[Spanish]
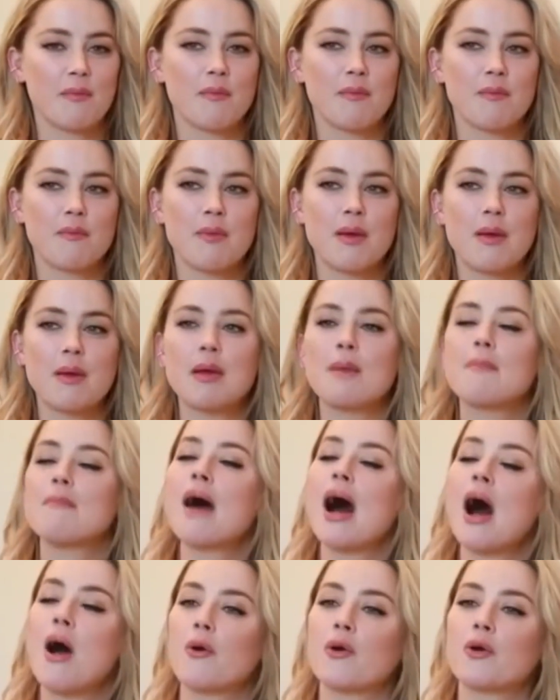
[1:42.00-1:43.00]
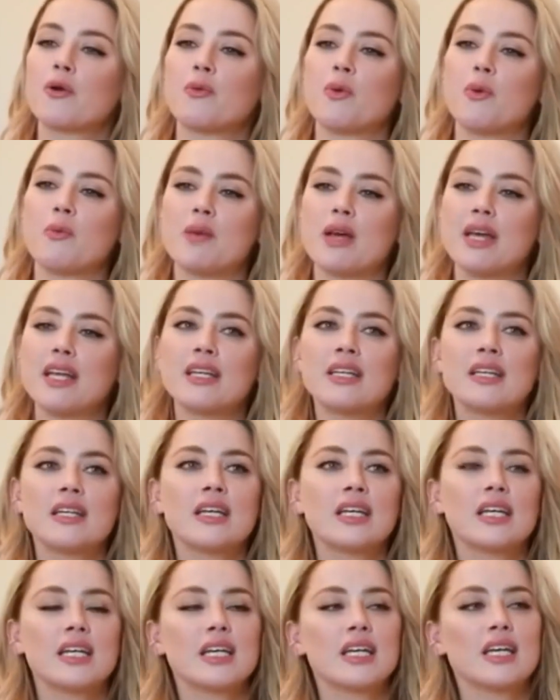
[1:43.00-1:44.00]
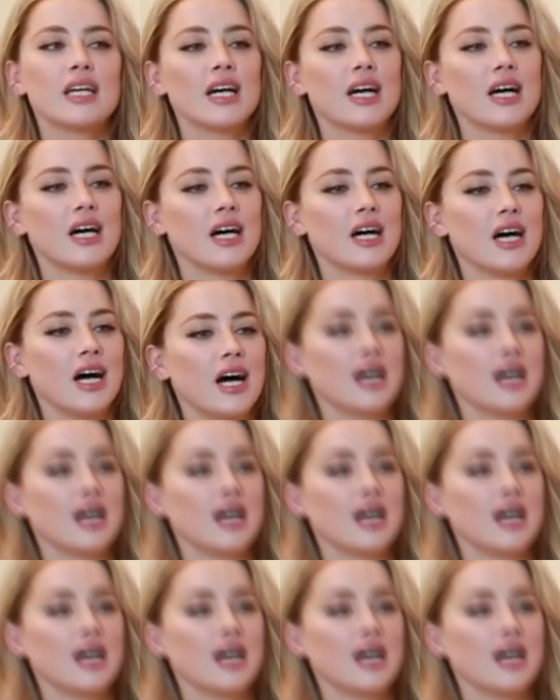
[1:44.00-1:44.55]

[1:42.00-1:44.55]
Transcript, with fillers: el mismo guión para desviarse de su historia. Lo que es